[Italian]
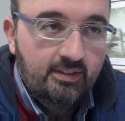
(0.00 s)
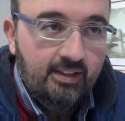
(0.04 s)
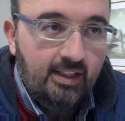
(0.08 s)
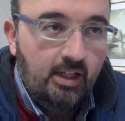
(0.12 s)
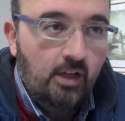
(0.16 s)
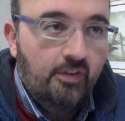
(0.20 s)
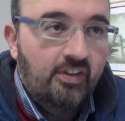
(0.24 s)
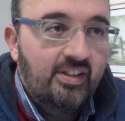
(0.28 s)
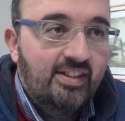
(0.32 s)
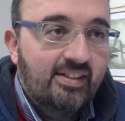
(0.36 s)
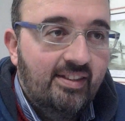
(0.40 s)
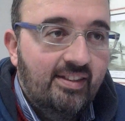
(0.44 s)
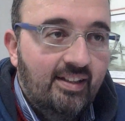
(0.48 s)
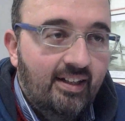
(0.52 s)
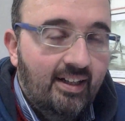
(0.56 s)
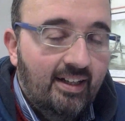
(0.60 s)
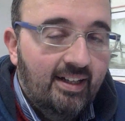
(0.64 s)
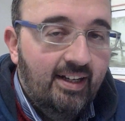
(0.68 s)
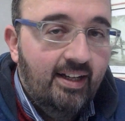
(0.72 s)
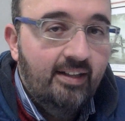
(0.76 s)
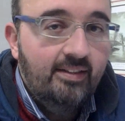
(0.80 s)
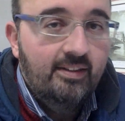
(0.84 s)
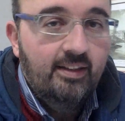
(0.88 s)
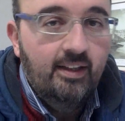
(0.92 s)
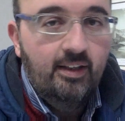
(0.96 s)
Sala Festa
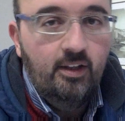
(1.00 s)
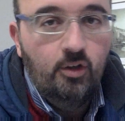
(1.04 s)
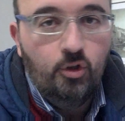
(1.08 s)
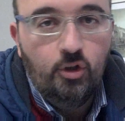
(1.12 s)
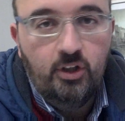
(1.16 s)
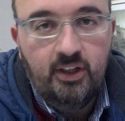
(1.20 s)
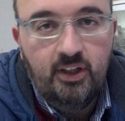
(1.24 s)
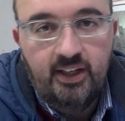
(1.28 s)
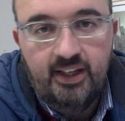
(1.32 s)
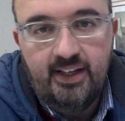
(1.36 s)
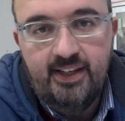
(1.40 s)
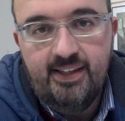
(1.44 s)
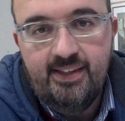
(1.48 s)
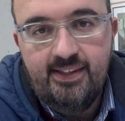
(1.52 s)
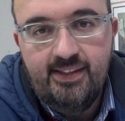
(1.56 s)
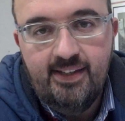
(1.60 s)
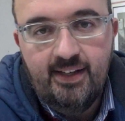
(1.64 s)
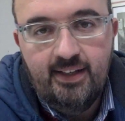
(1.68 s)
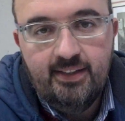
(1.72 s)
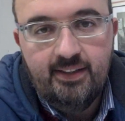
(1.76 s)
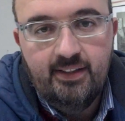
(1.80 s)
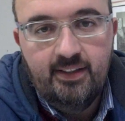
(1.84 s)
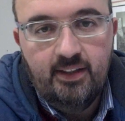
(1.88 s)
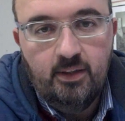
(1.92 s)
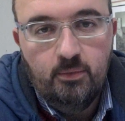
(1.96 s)
alla Grande
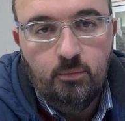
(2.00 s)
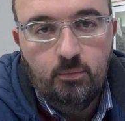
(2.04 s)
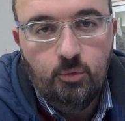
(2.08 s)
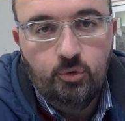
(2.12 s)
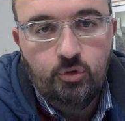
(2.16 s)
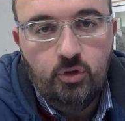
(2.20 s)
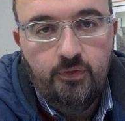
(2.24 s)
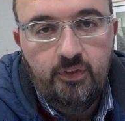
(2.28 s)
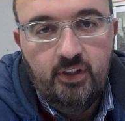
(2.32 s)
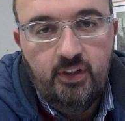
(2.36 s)
organizzata dal Museo